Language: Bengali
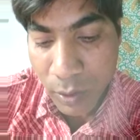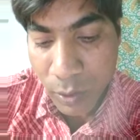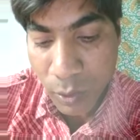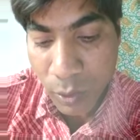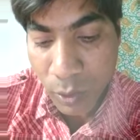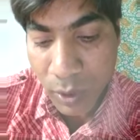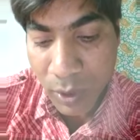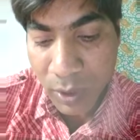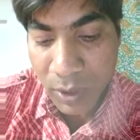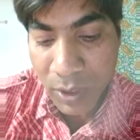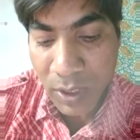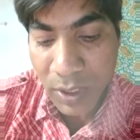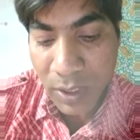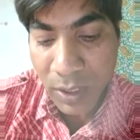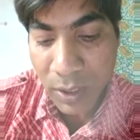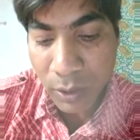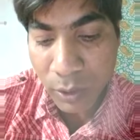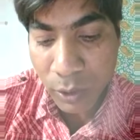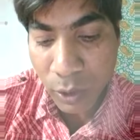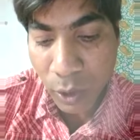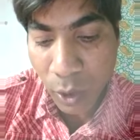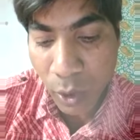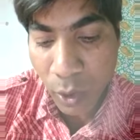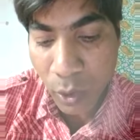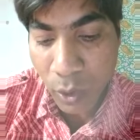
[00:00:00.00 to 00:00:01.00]
কোনটি
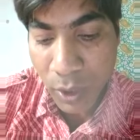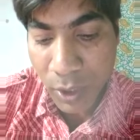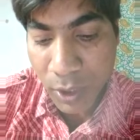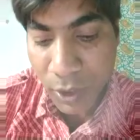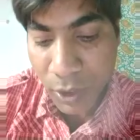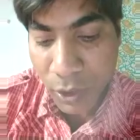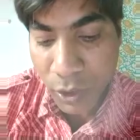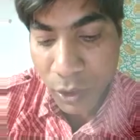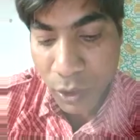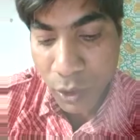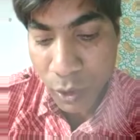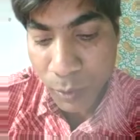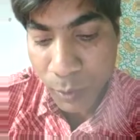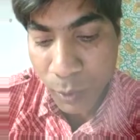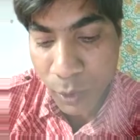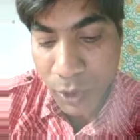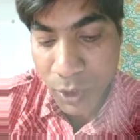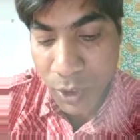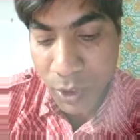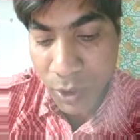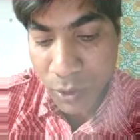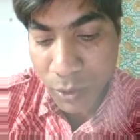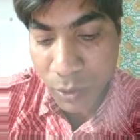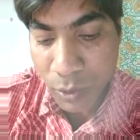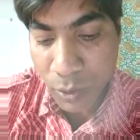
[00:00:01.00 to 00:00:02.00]
তরলের নিজস্ব
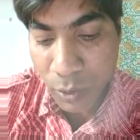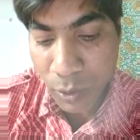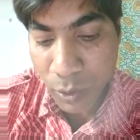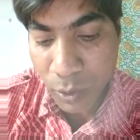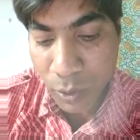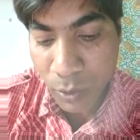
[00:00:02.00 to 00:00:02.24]
বৈশিষ্ট্য